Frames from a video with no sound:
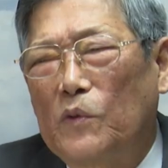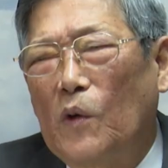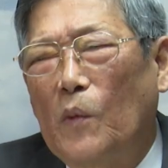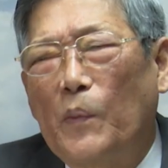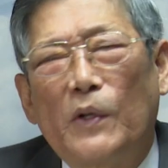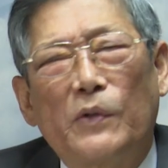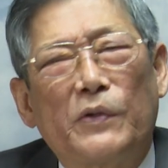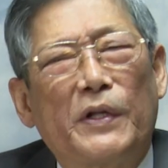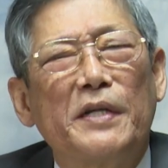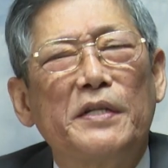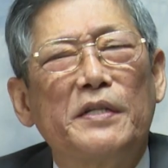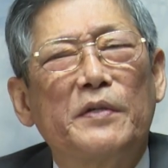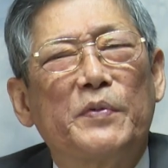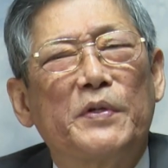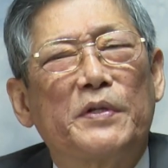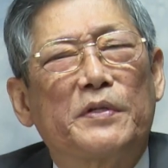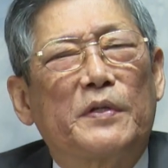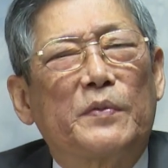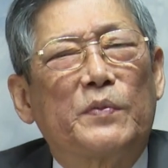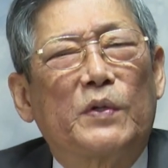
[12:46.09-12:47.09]
똑바로 된 집이
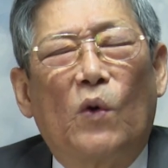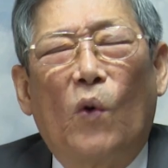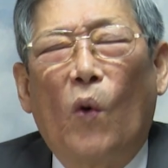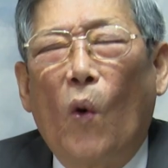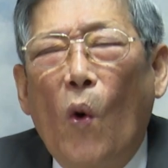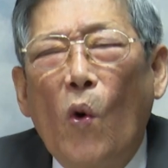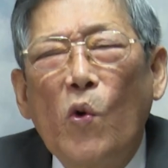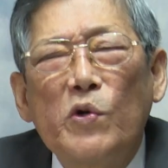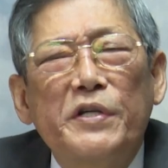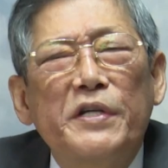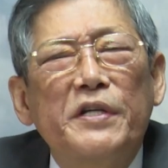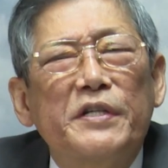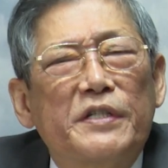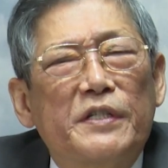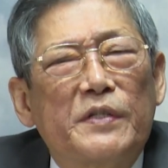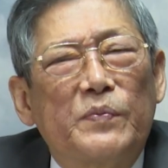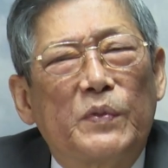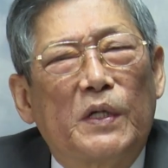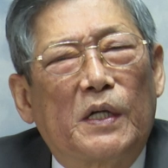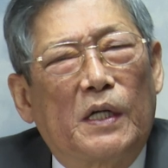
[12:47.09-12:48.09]
있습니까? 옷이
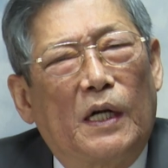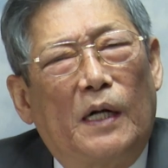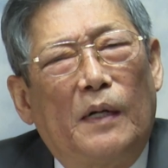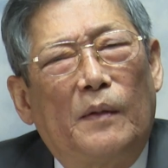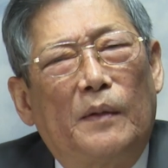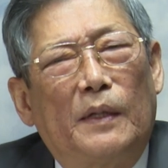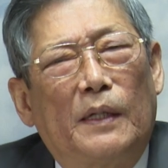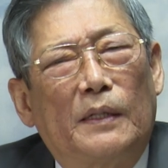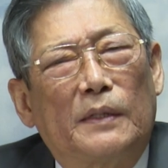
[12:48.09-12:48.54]
있습니까?